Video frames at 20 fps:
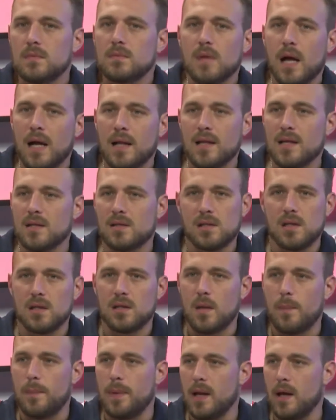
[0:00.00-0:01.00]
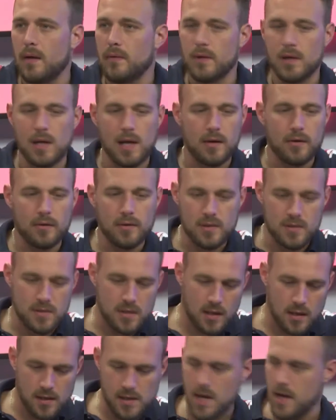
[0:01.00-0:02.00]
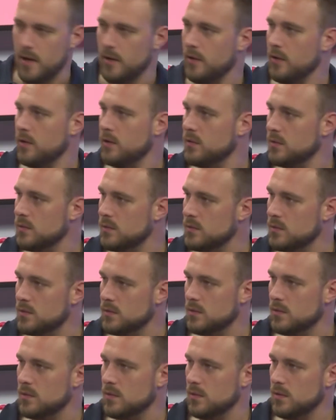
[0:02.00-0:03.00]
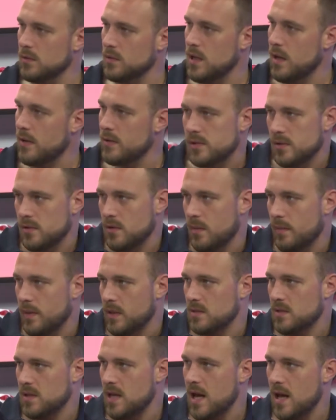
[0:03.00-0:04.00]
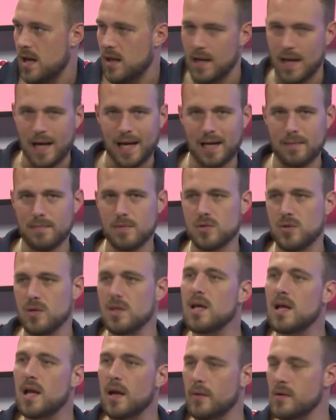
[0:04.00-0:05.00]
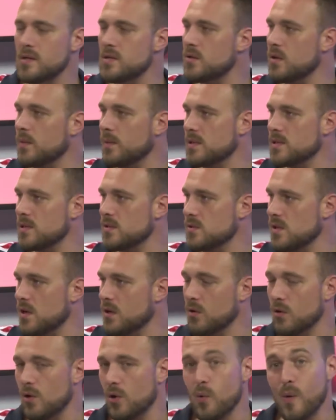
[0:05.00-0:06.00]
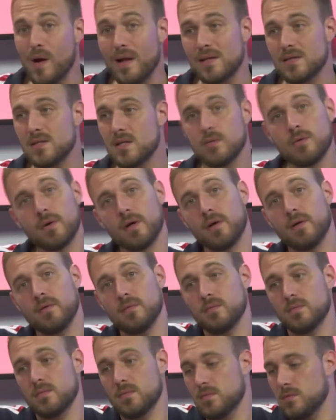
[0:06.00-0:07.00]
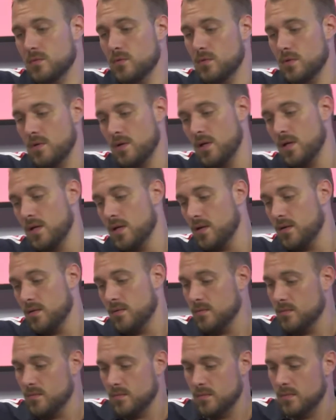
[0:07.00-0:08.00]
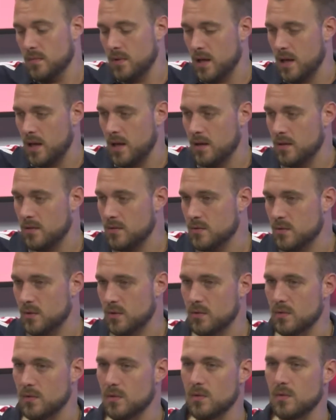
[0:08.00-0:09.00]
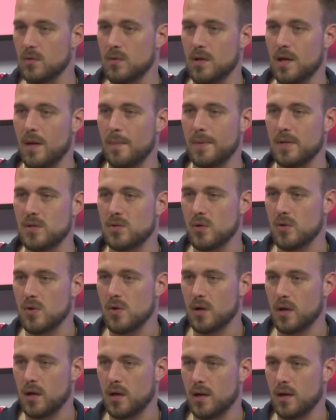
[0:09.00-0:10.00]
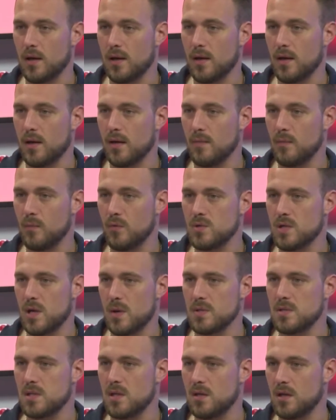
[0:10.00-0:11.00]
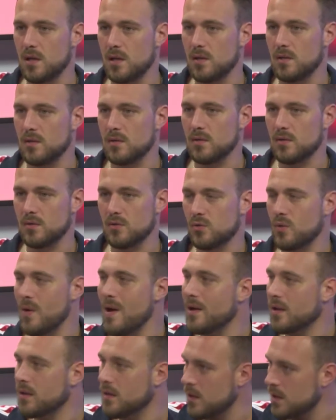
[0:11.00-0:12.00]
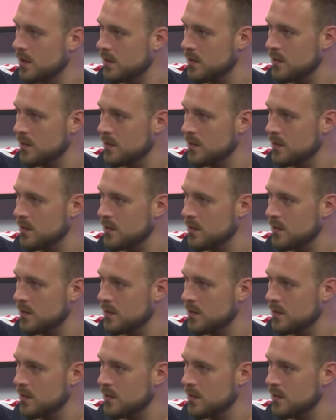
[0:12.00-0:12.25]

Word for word: al día siguiente esperás ver la noticia en el diario, ¿no? Y a veces no aparece nada, la gran mayoría de las veces no aparece nada. con lo cual decís, bueno, eh, son episodios que muchas veces tienen suerte.